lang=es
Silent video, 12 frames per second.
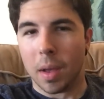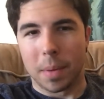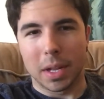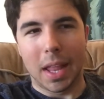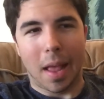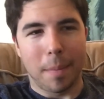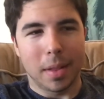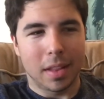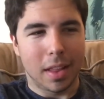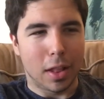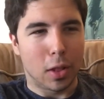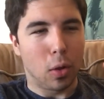
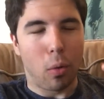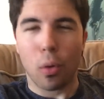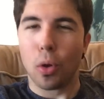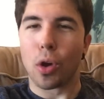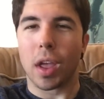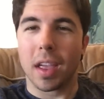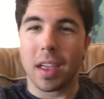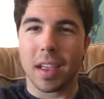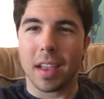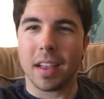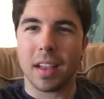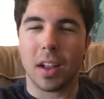prácticamente todo lo
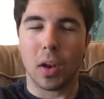que,